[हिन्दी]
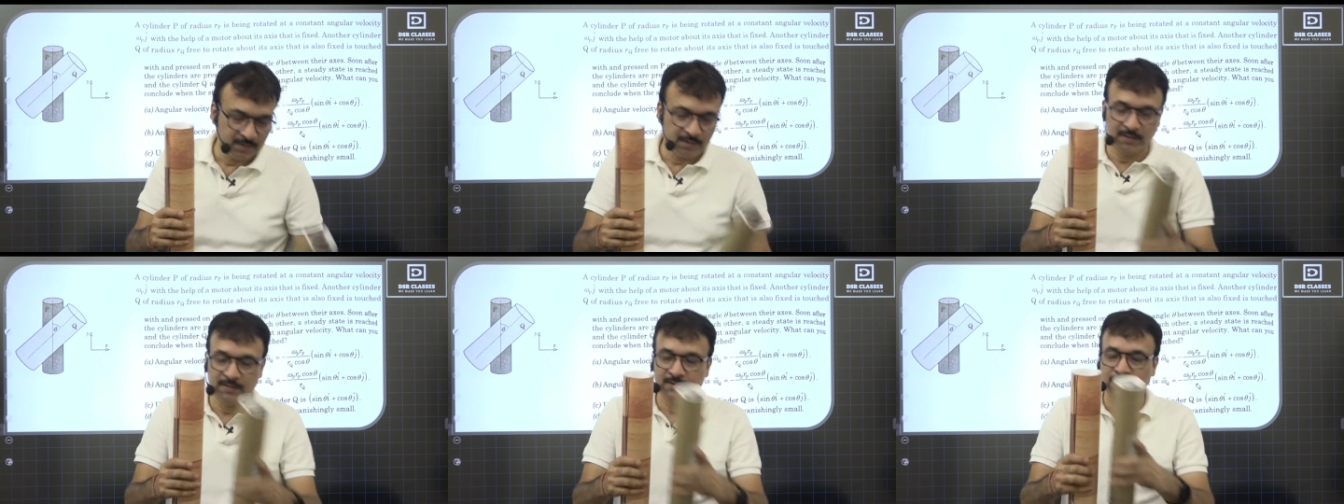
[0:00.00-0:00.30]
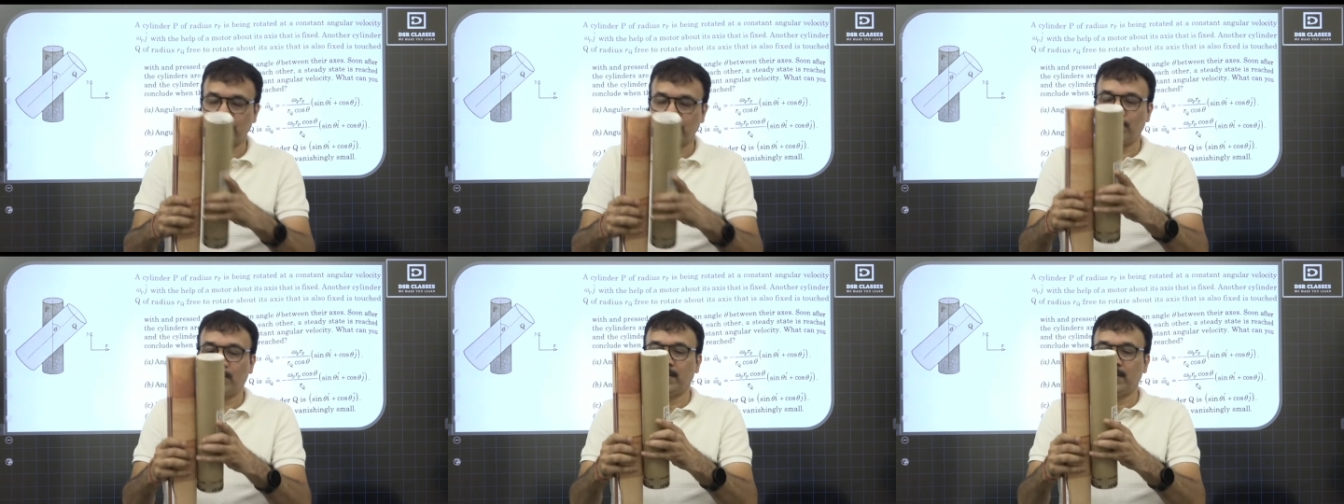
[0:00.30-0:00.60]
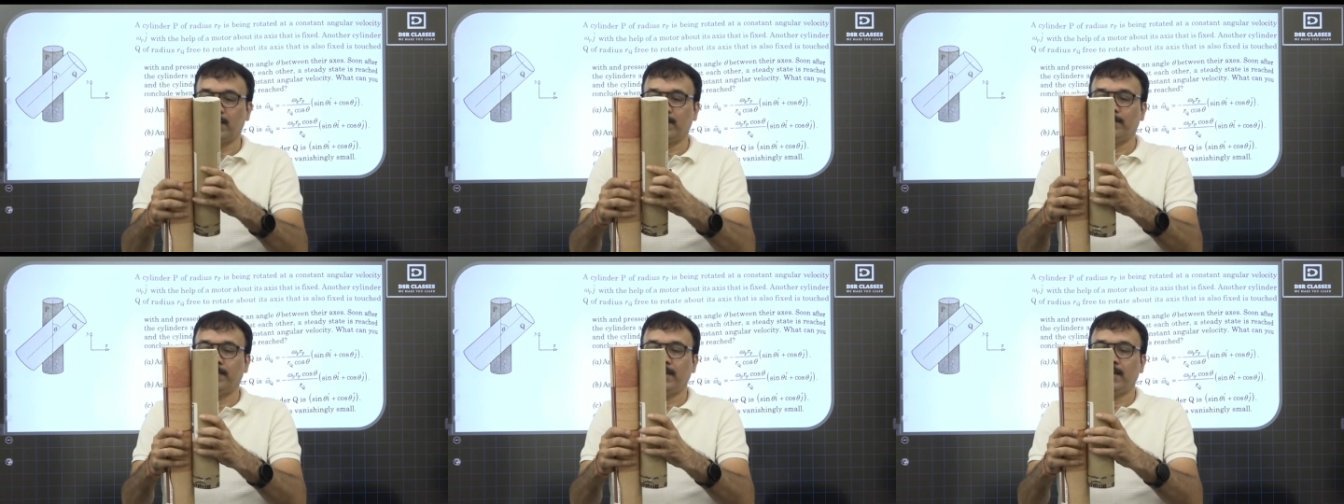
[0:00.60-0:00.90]
इसको
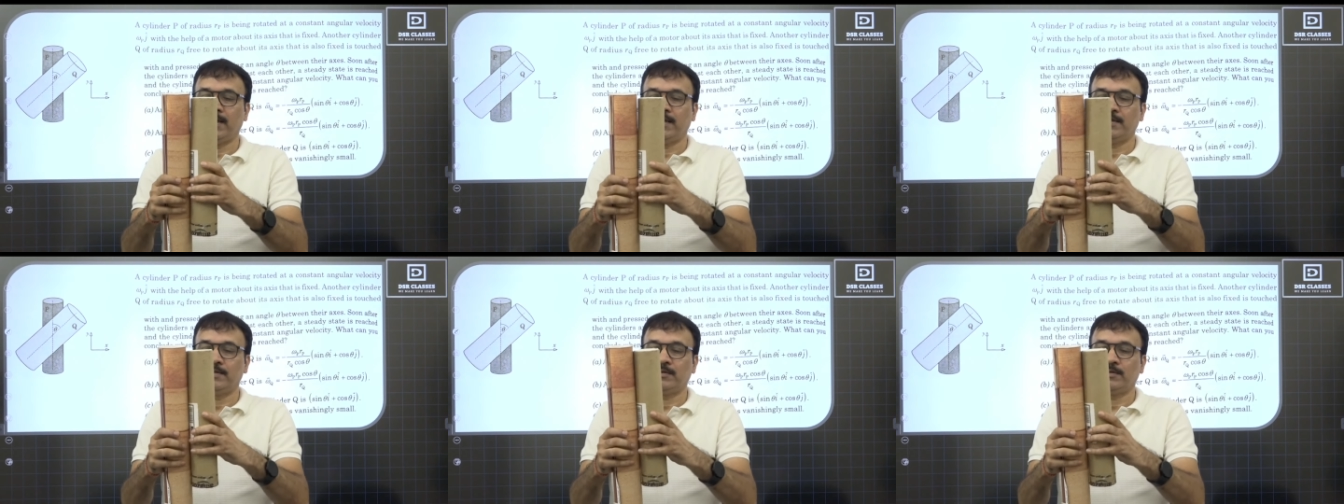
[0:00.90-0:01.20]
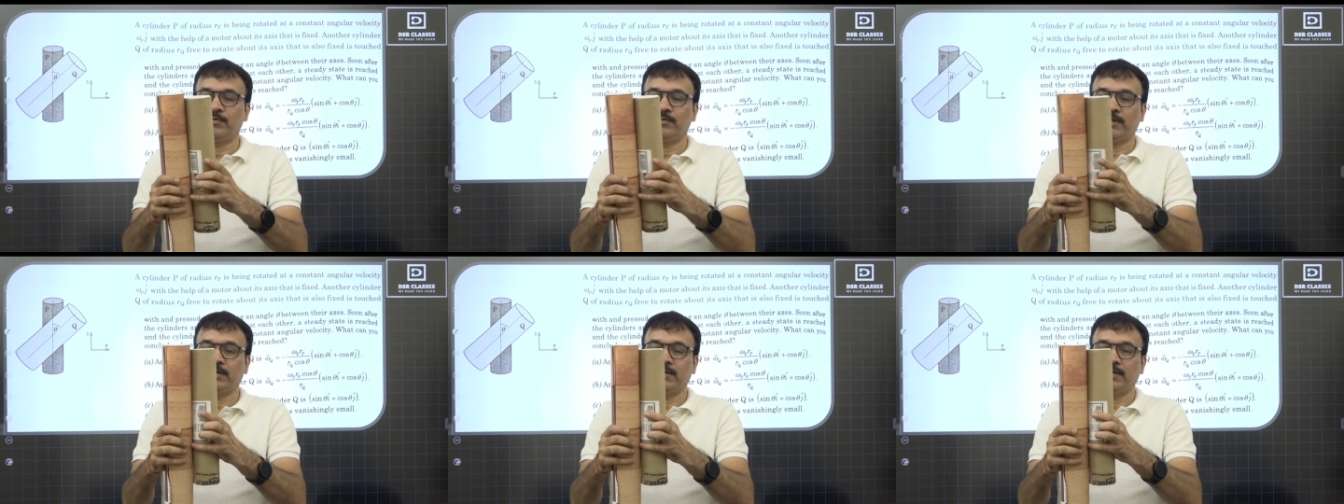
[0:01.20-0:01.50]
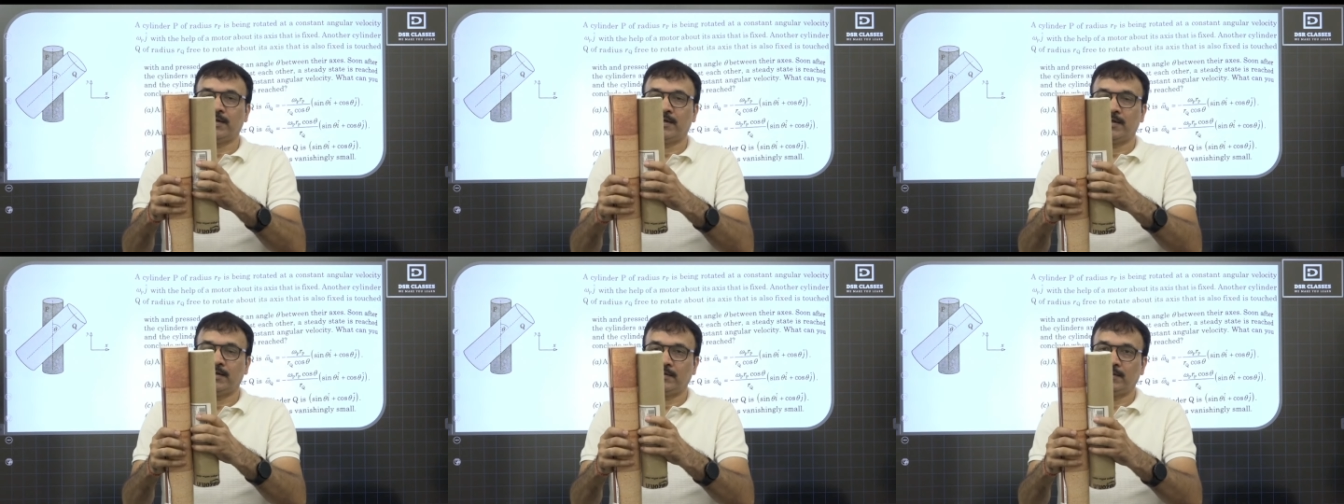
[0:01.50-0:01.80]
अगर मैं ऐसे रोटेट
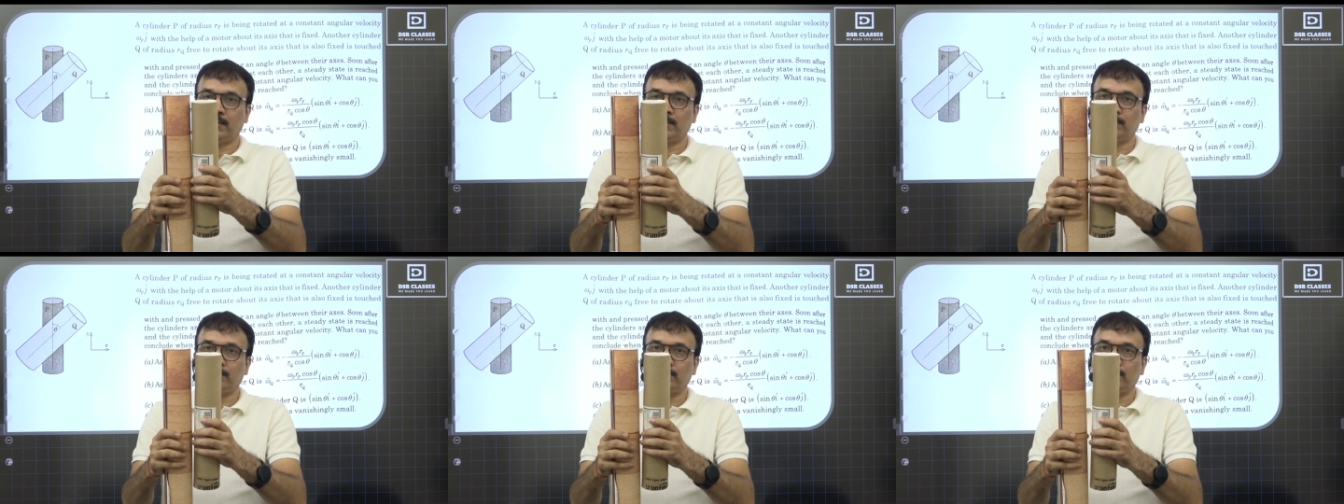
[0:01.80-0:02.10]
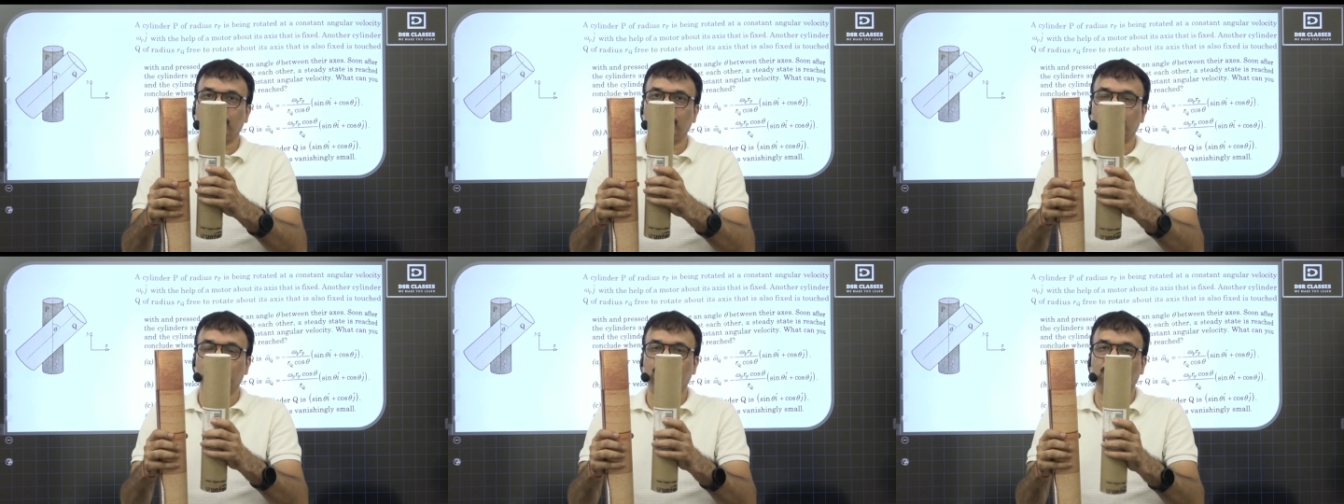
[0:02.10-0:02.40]
कराता हूँ